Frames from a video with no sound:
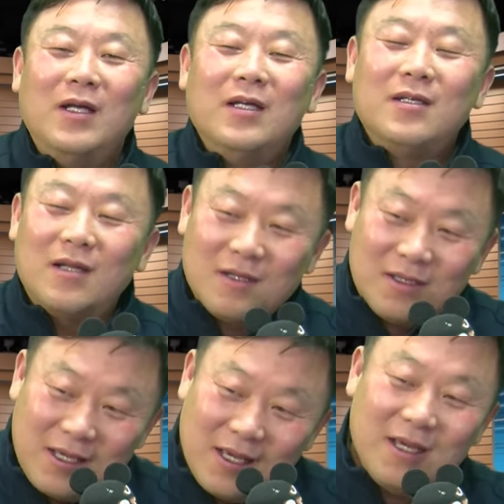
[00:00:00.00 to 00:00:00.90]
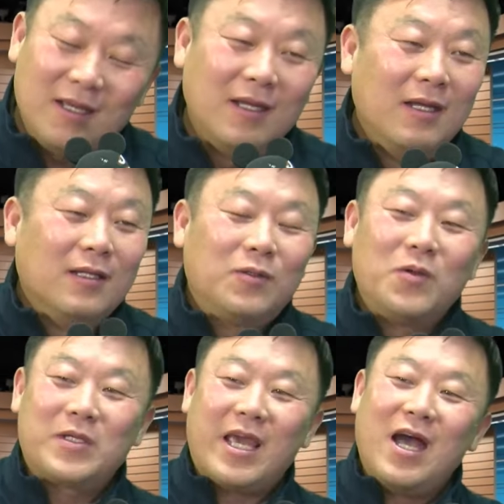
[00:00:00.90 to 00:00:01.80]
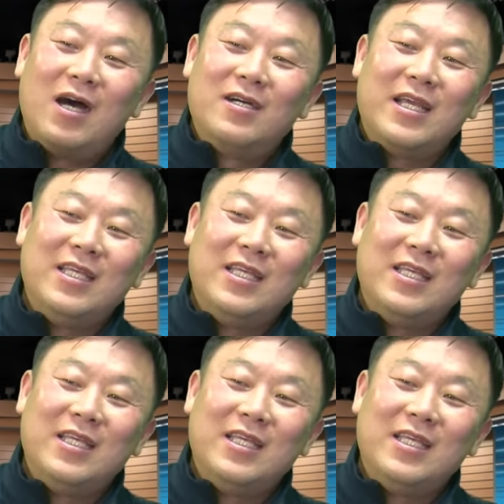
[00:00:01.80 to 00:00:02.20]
그렇게 또 개항을 해.